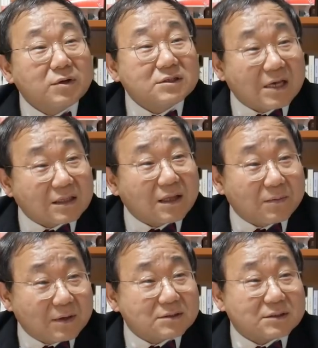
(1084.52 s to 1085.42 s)
본인
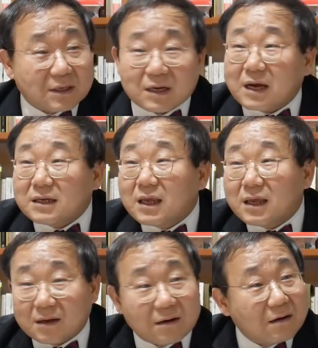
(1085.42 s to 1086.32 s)
상담하는 시간
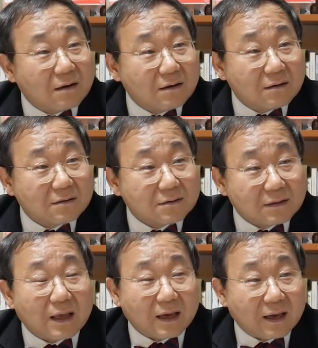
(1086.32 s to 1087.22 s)
아니에요. 네.
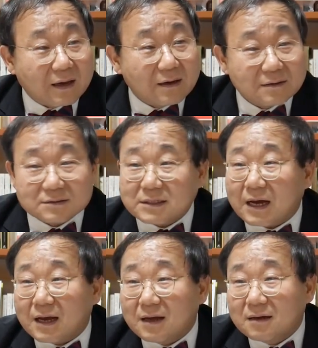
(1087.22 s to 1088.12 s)
네.
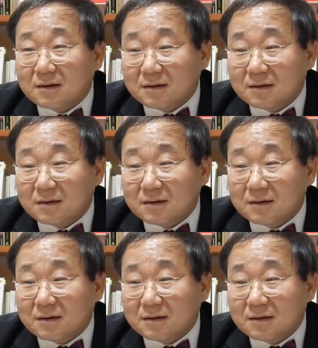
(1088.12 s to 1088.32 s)
자